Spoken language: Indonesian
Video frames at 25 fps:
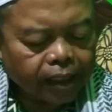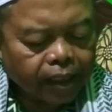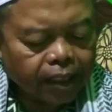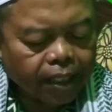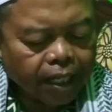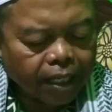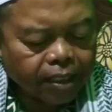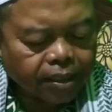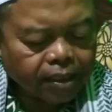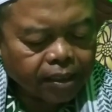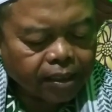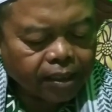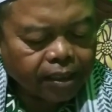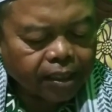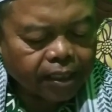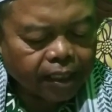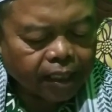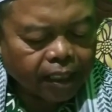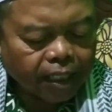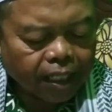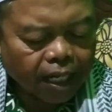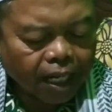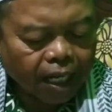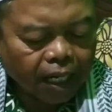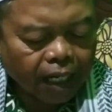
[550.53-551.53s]
Dan
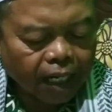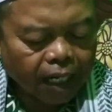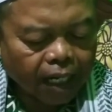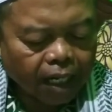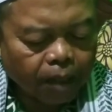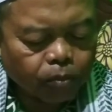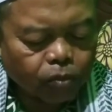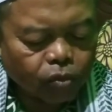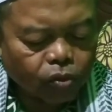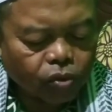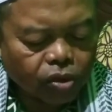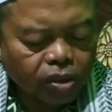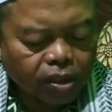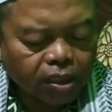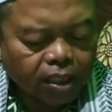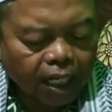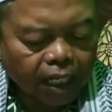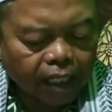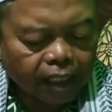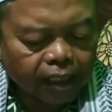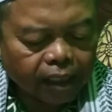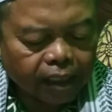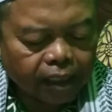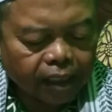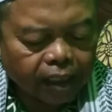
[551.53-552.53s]
jika kamu
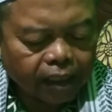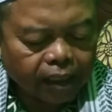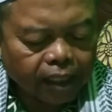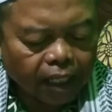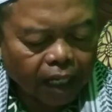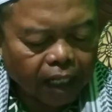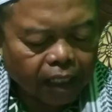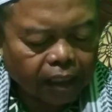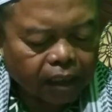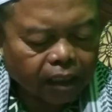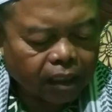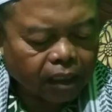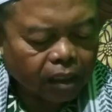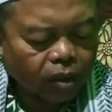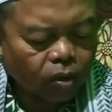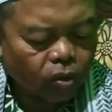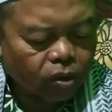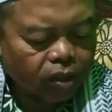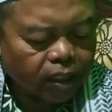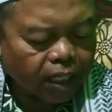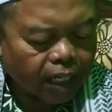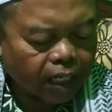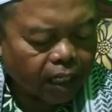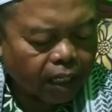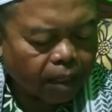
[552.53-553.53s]
sakit
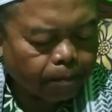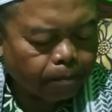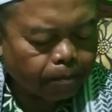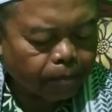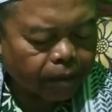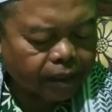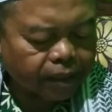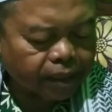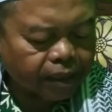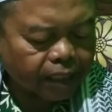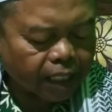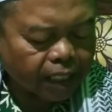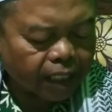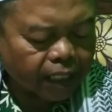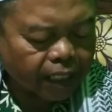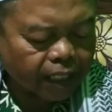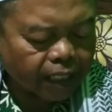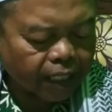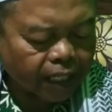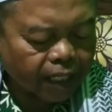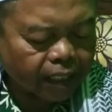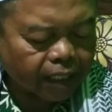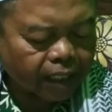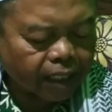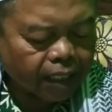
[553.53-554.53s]
atau dalam
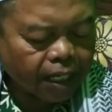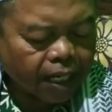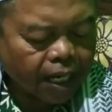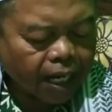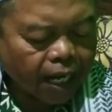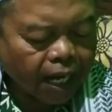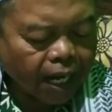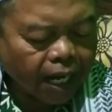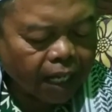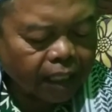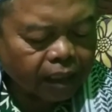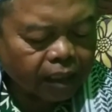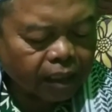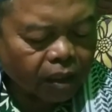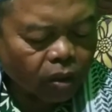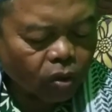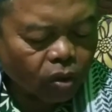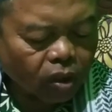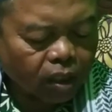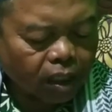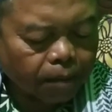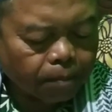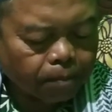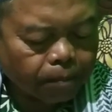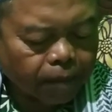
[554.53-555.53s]
perjalanan
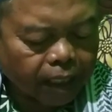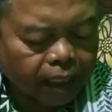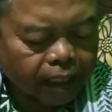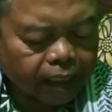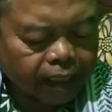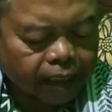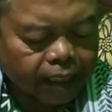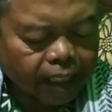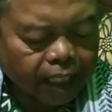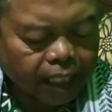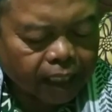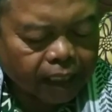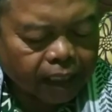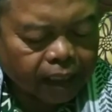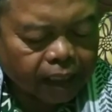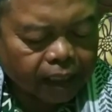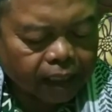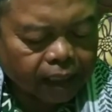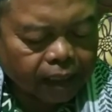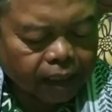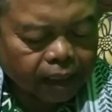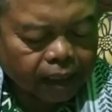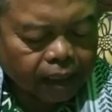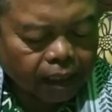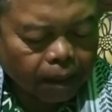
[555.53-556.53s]
atau kembali
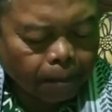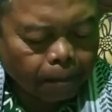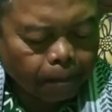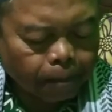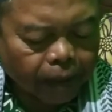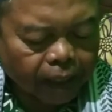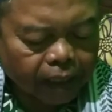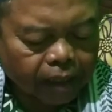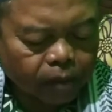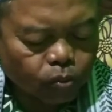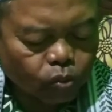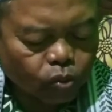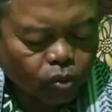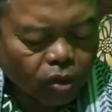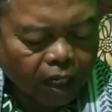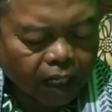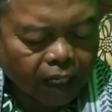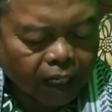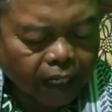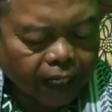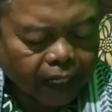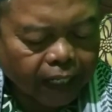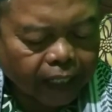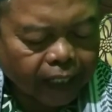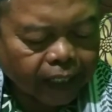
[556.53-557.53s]
dari tempat
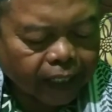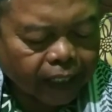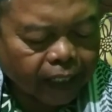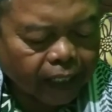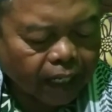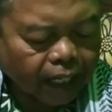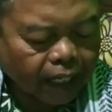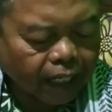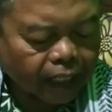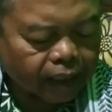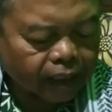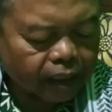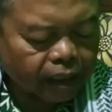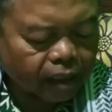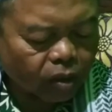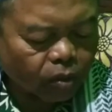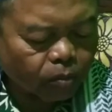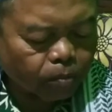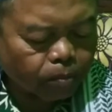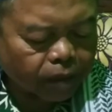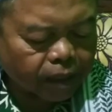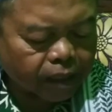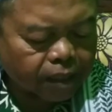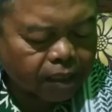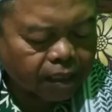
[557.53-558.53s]
buang air
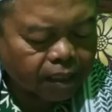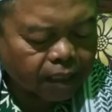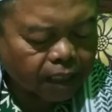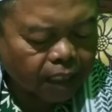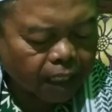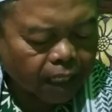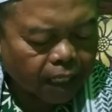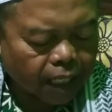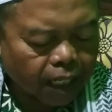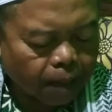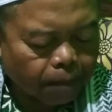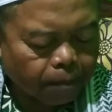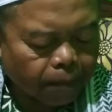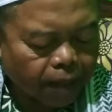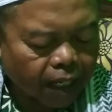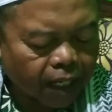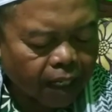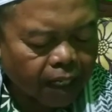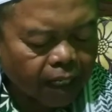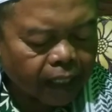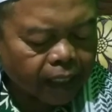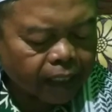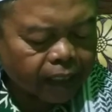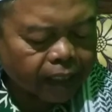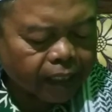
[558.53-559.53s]
atau
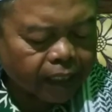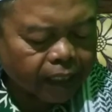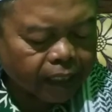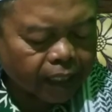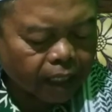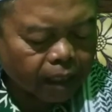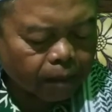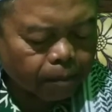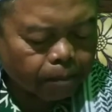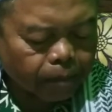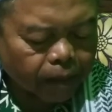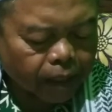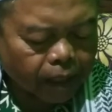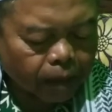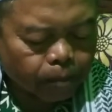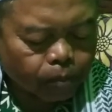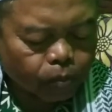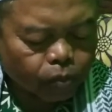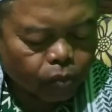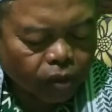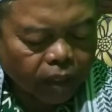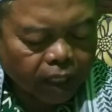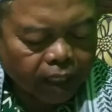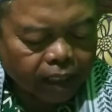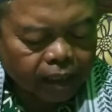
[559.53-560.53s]
bersenggama dengan
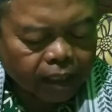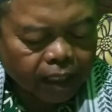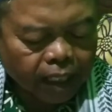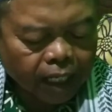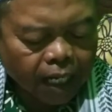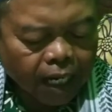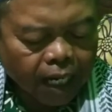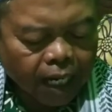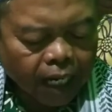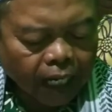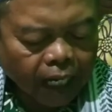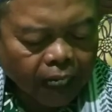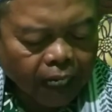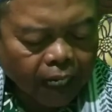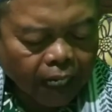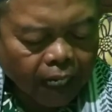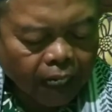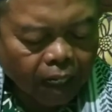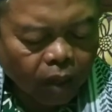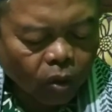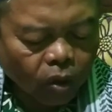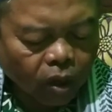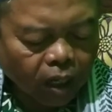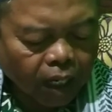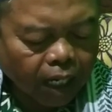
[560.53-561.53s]
perempuan,
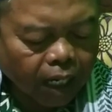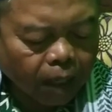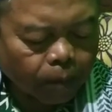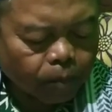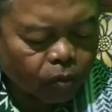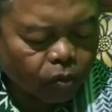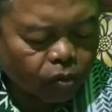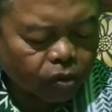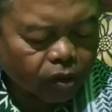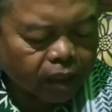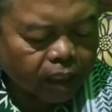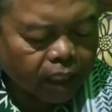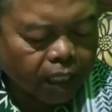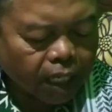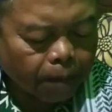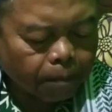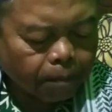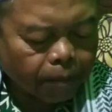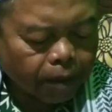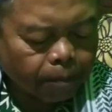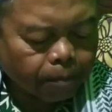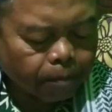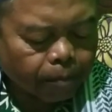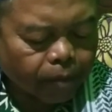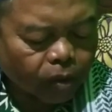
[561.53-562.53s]
kalau kamu tidak
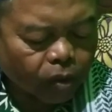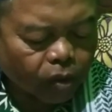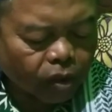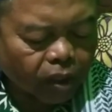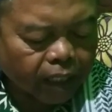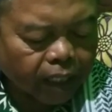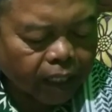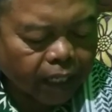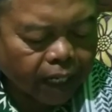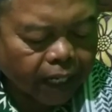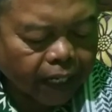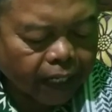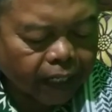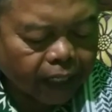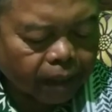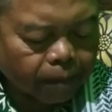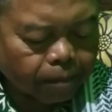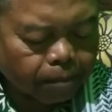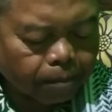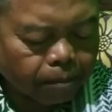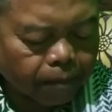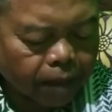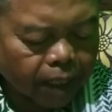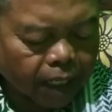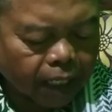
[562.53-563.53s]
memperoleh air
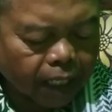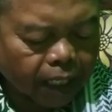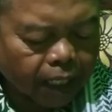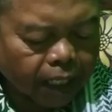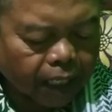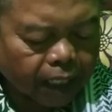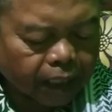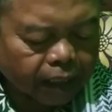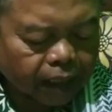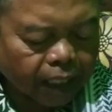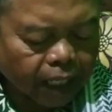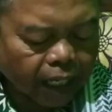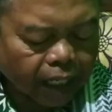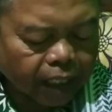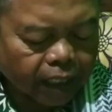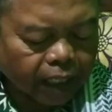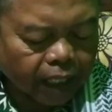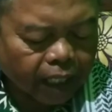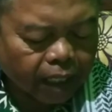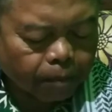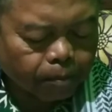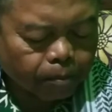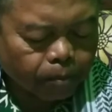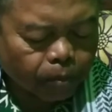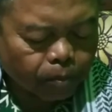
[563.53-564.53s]
maka
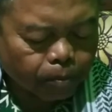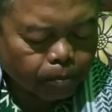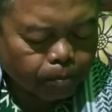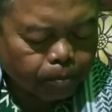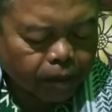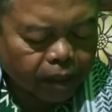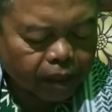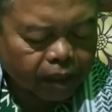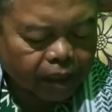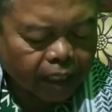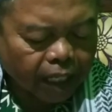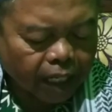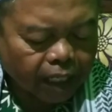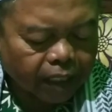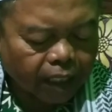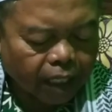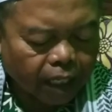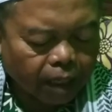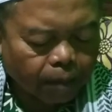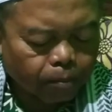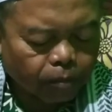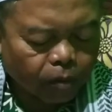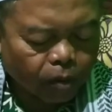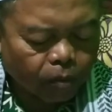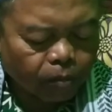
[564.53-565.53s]
tayam
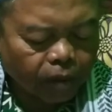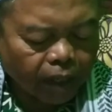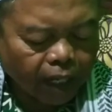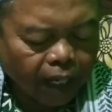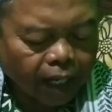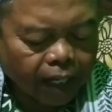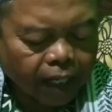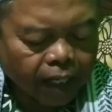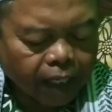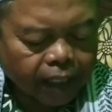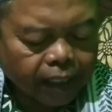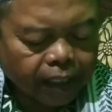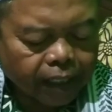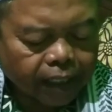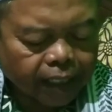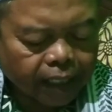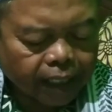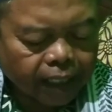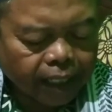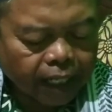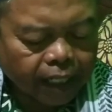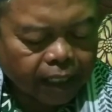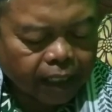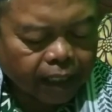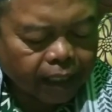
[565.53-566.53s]
bertayamumlah
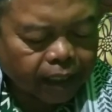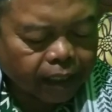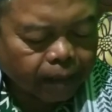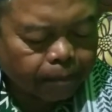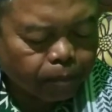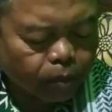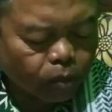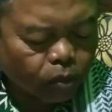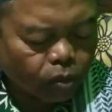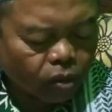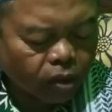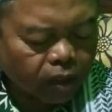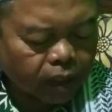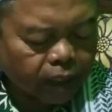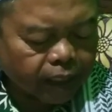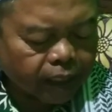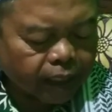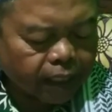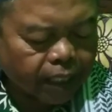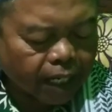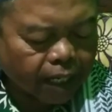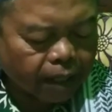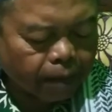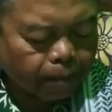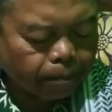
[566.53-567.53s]
dengan debu
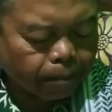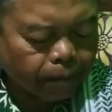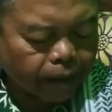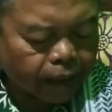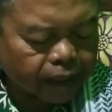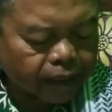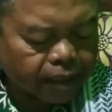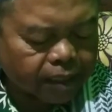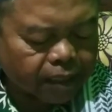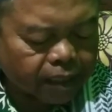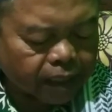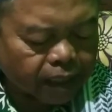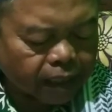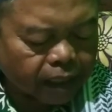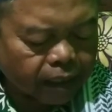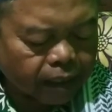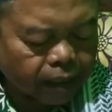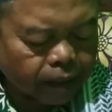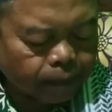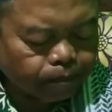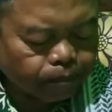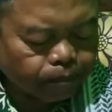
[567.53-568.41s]
yang bersih.